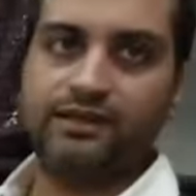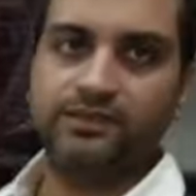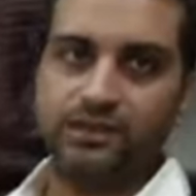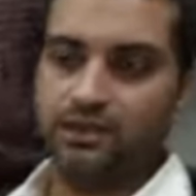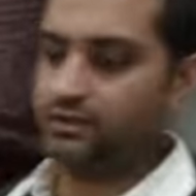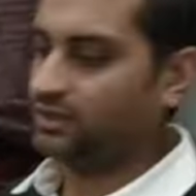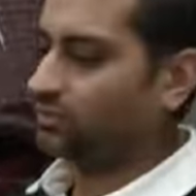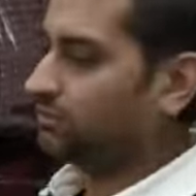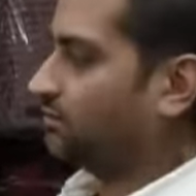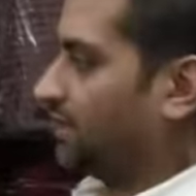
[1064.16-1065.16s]
लेकर चलना
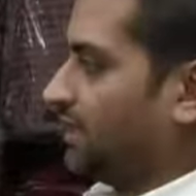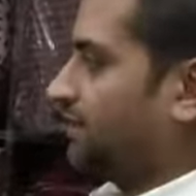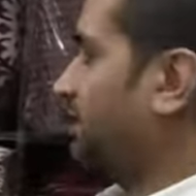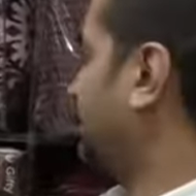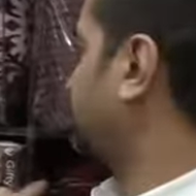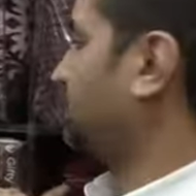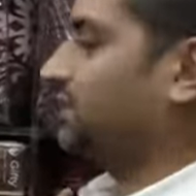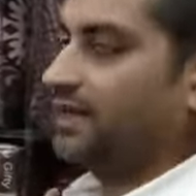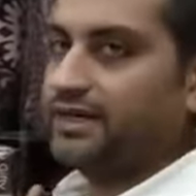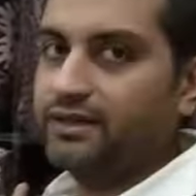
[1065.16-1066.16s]
चाहो डार्क ग्रे के
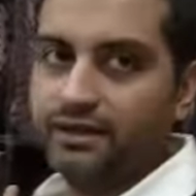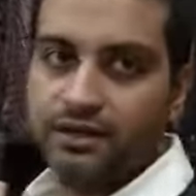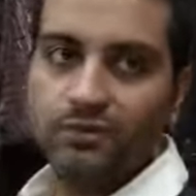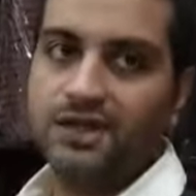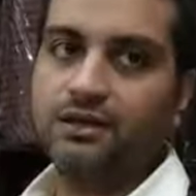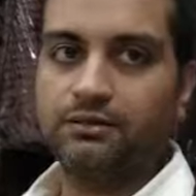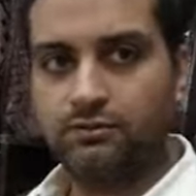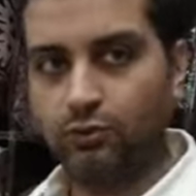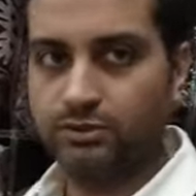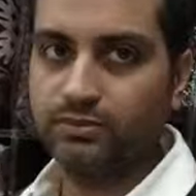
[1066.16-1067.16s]
साथ लाइट ग्रे क्विल्ट
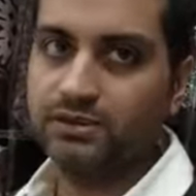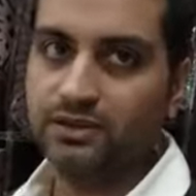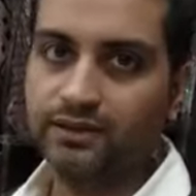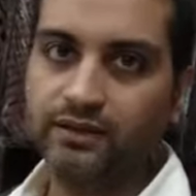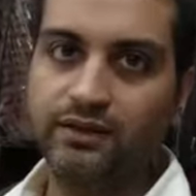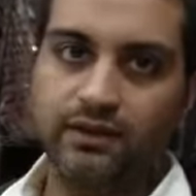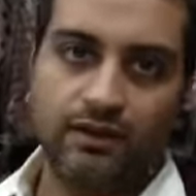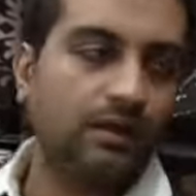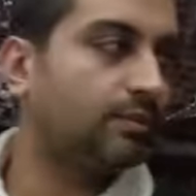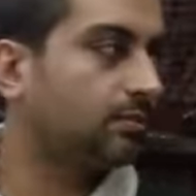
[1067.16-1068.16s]
तो भी मिल जाता है
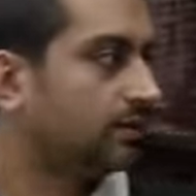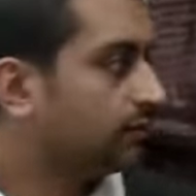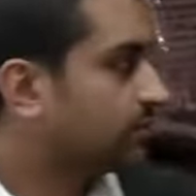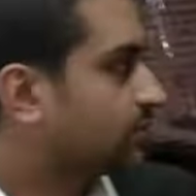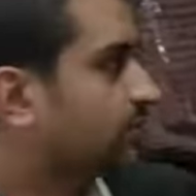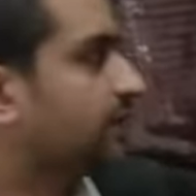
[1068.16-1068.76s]
आप एक बार व्यूवर्स को